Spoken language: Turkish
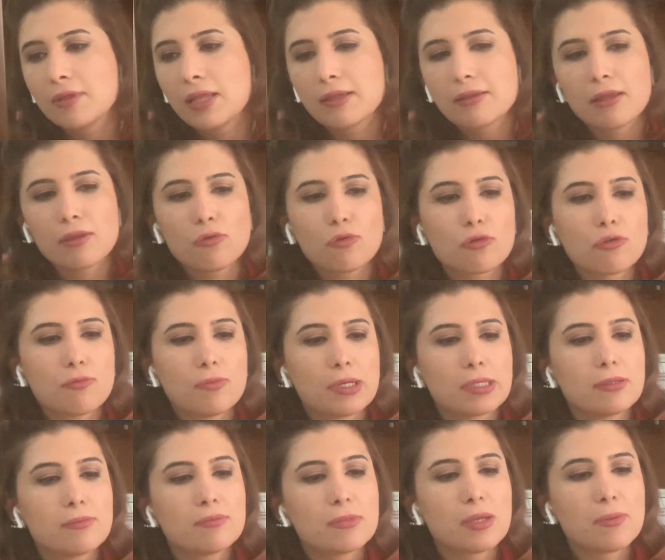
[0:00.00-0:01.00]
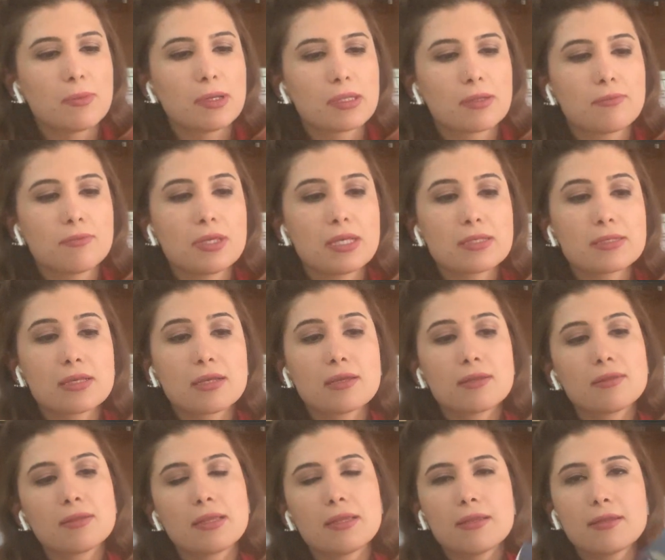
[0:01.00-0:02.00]
Neden okumadım demedim.
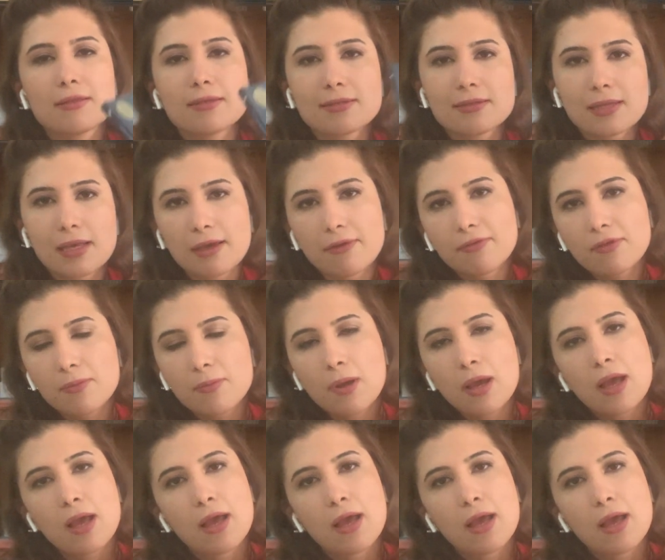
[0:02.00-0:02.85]
Yazarın dilini sevdim.